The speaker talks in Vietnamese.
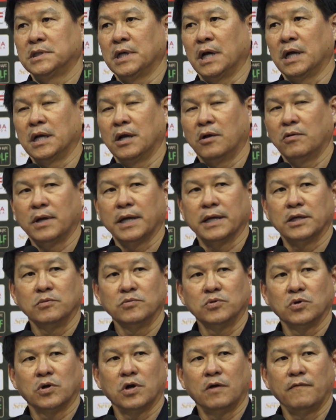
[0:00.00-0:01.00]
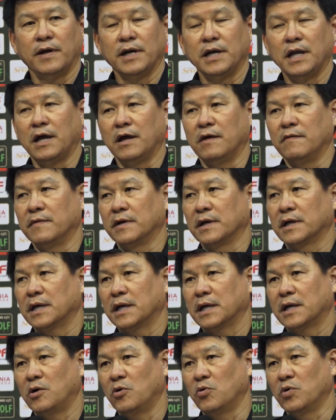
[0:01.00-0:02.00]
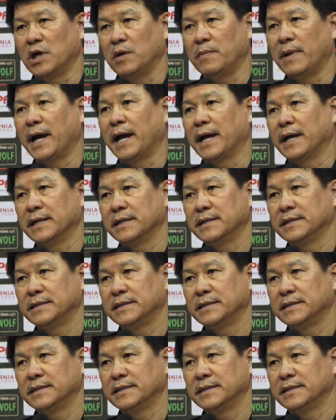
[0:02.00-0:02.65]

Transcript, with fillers: trận đấu này chúng tôi có vấn đề về cái khâu ghi bàn